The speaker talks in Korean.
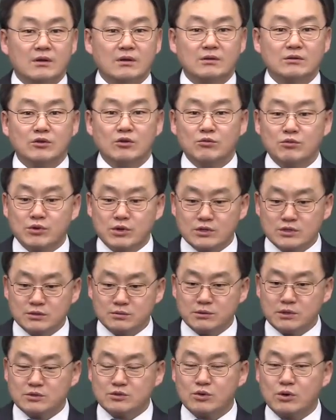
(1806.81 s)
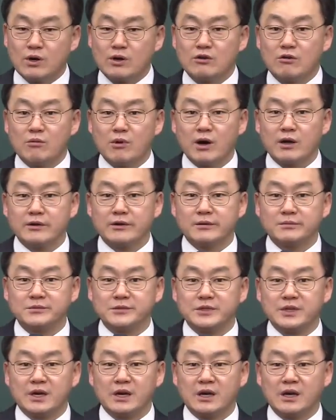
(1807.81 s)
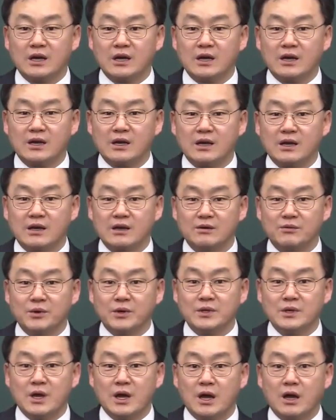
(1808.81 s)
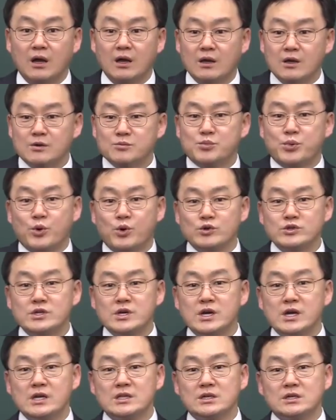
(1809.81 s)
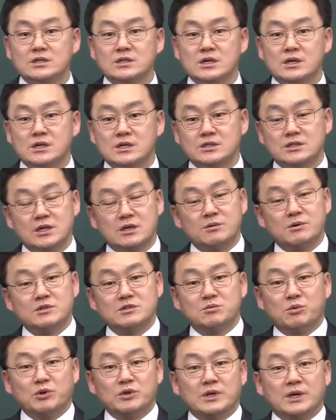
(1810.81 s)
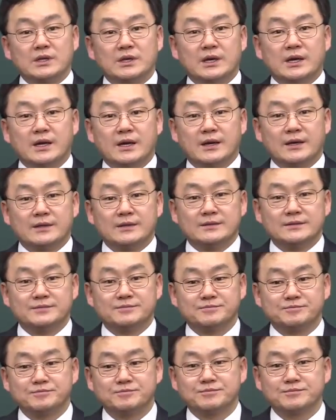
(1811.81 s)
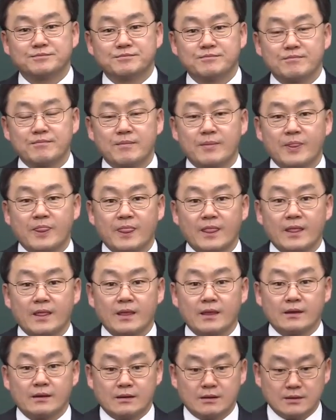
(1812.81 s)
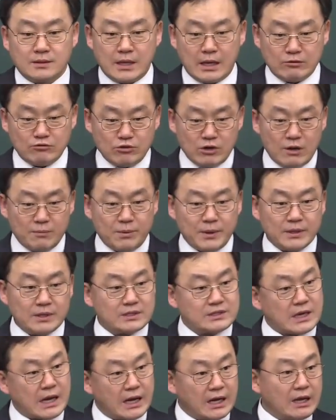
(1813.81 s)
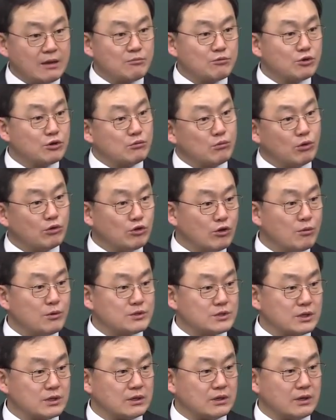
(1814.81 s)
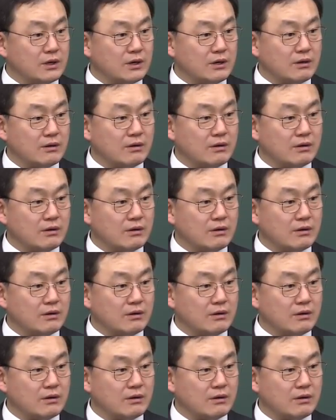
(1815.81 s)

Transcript: 너무나 쉽게 속아 넘어가는 겁니다. 왜냐? 보좌의 능력을 체험하지 못하니까. 내 눈앞에 있는 장애물을 못 넘어서는 거예요.